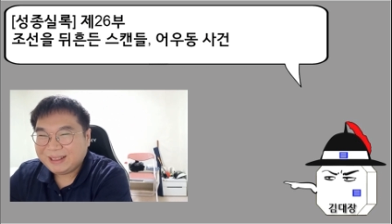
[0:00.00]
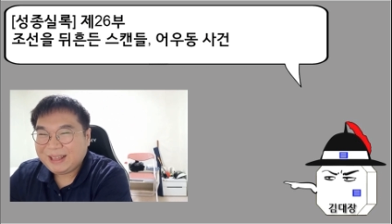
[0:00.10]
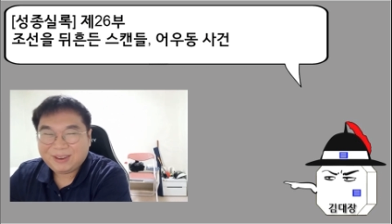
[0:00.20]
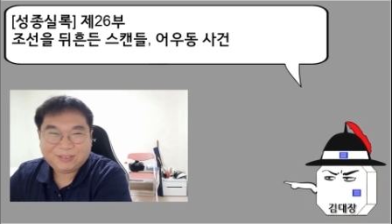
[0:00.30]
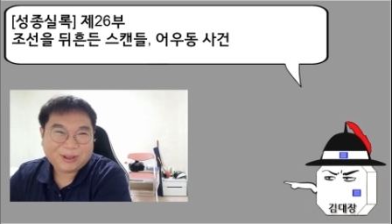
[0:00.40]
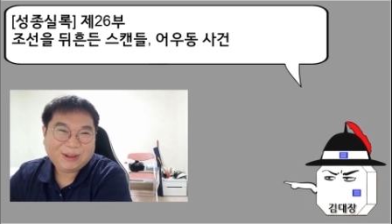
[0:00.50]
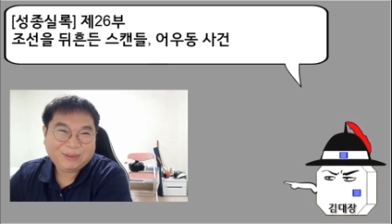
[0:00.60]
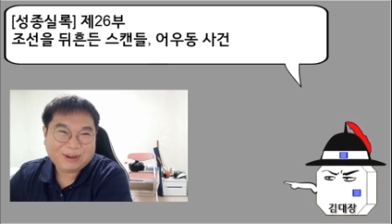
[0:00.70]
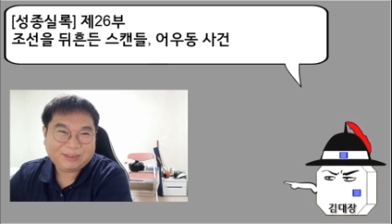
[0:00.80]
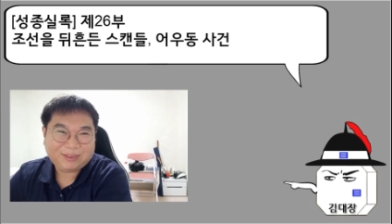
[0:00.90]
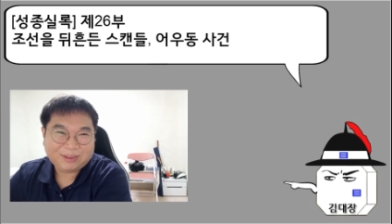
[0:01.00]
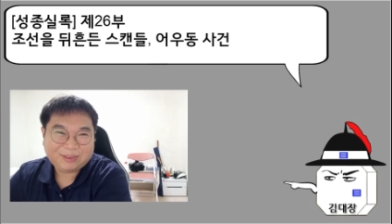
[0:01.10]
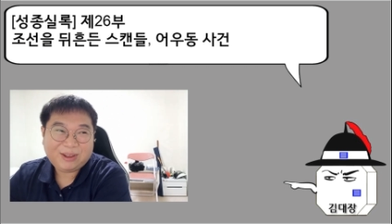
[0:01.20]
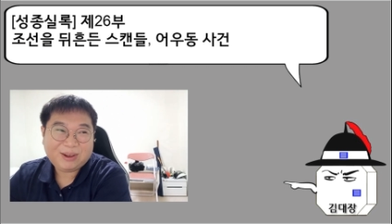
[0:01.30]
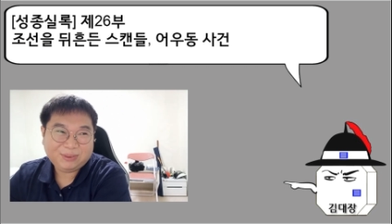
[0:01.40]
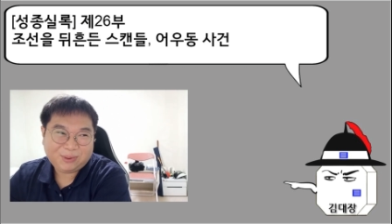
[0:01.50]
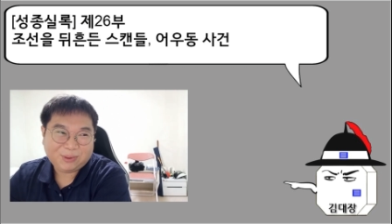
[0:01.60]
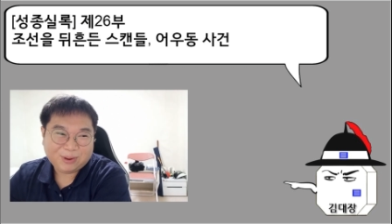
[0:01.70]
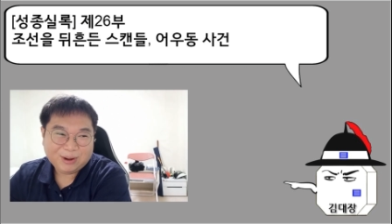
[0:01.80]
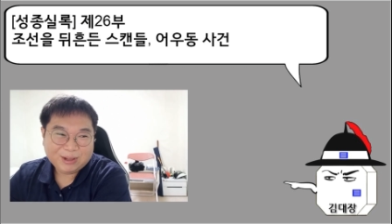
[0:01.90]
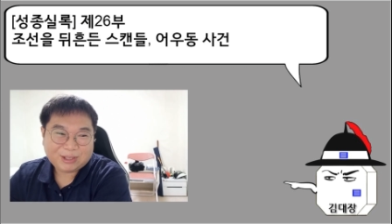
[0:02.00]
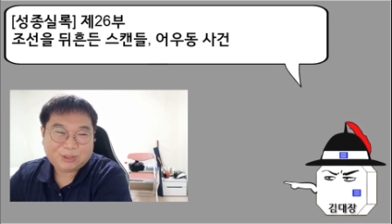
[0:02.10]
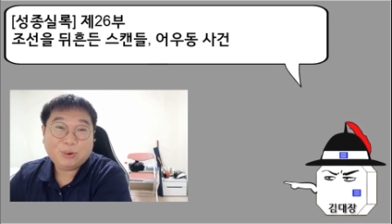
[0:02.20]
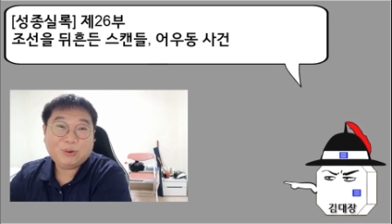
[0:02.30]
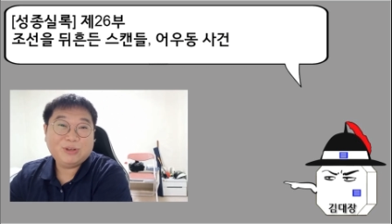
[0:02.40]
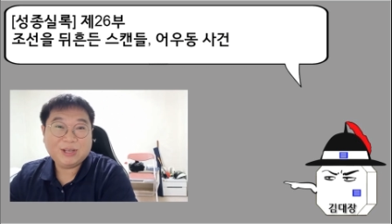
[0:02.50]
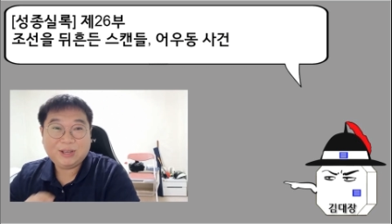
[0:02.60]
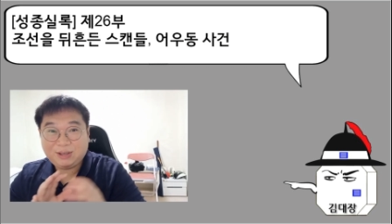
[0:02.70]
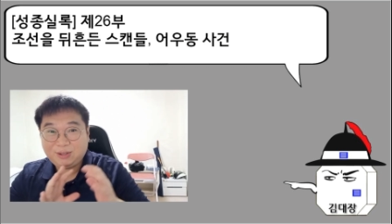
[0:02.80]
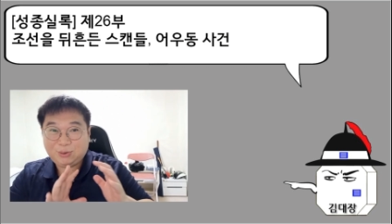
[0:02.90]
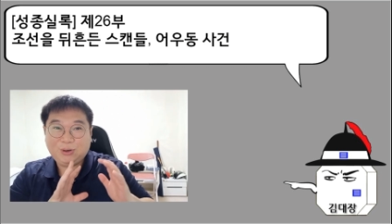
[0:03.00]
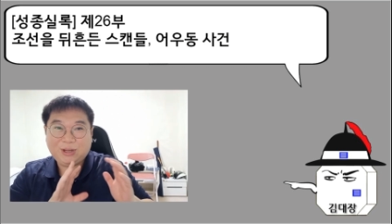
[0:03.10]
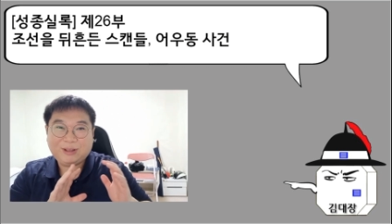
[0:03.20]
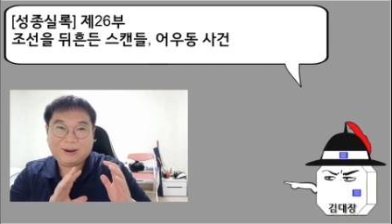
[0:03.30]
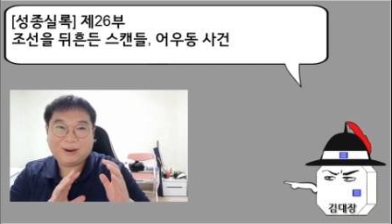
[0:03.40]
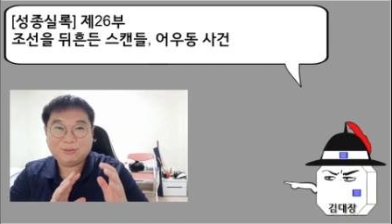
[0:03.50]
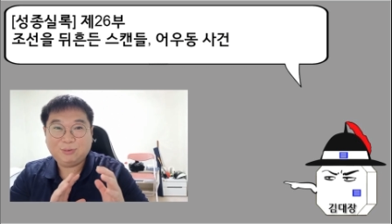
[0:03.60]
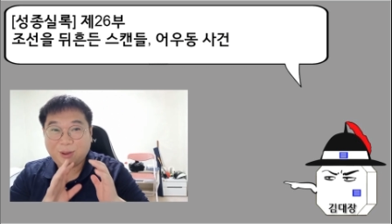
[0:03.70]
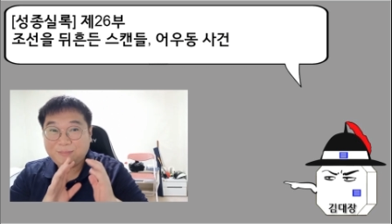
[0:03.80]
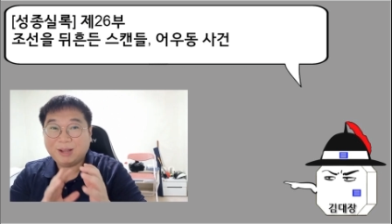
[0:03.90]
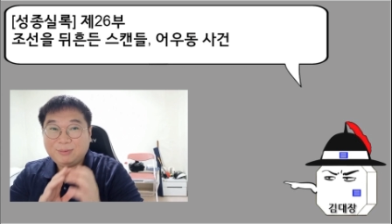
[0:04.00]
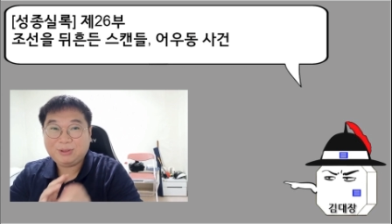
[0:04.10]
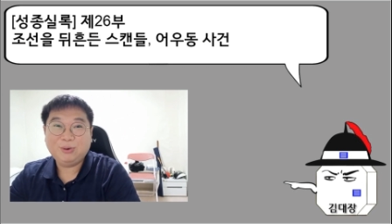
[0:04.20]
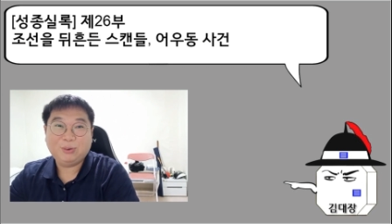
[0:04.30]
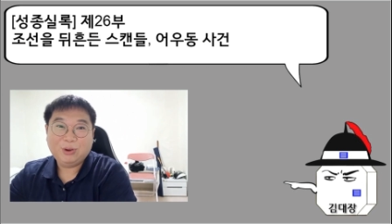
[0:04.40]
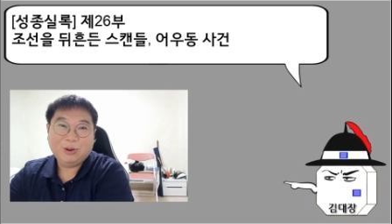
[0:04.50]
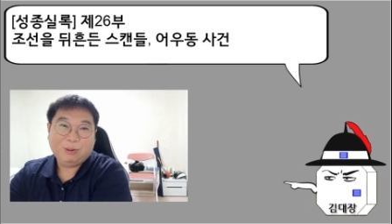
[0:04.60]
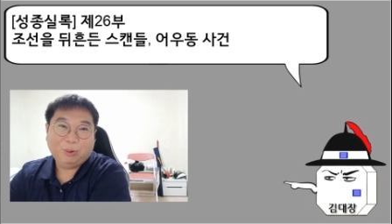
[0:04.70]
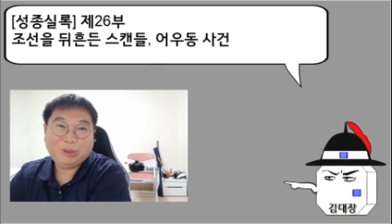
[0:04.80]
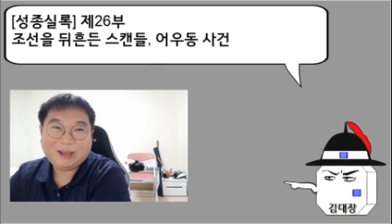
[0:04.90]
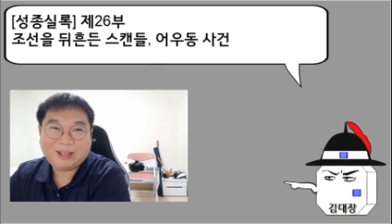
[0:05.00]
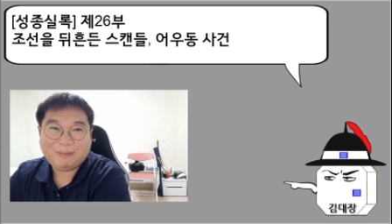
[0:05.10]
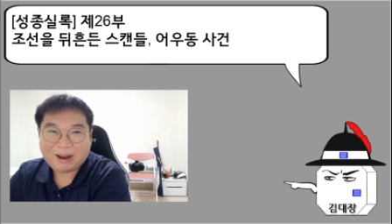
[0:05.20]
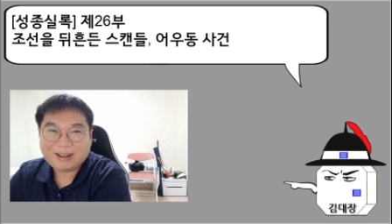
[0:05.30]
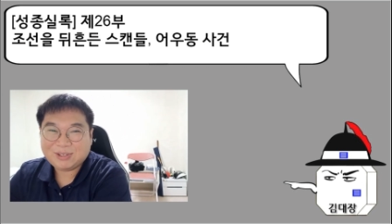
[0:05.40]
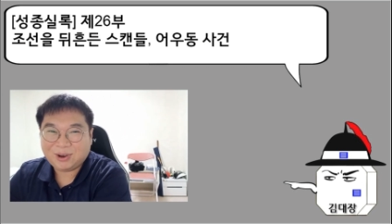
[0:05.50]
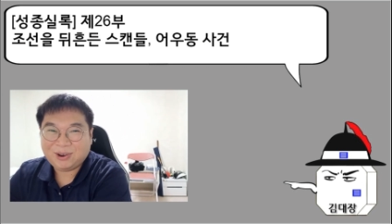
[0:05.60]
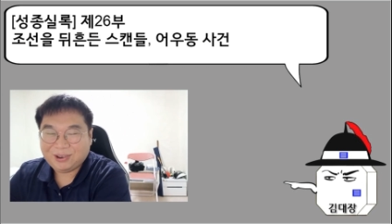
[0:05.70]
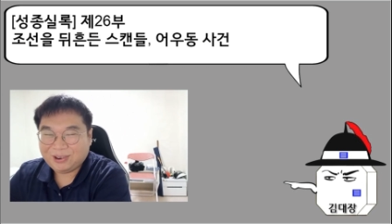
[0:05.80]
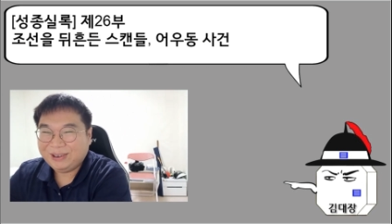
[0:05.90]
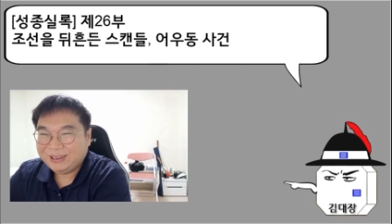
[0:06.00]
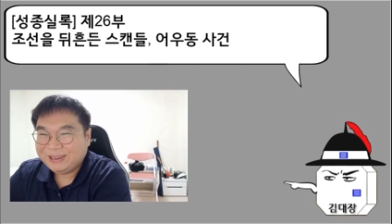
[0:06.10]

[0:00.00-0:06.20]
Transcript: 근데 이건 서양도 그랬어요. 서양도 기독교적인 교리에 따라가지고 웬만하면 이혼 못하게 다 막았죠.